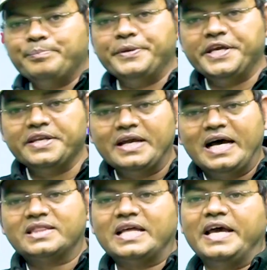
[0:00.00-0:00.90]
बीन
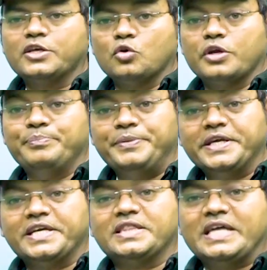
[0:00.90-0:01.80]
आता है क्योंकि
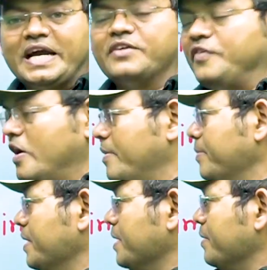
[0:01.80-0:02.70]
बी की थर्ड
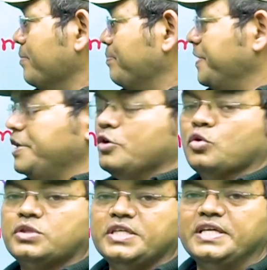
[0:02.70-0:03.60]
फॉर्म बीन
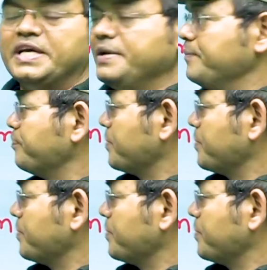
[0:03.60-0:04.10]
होती है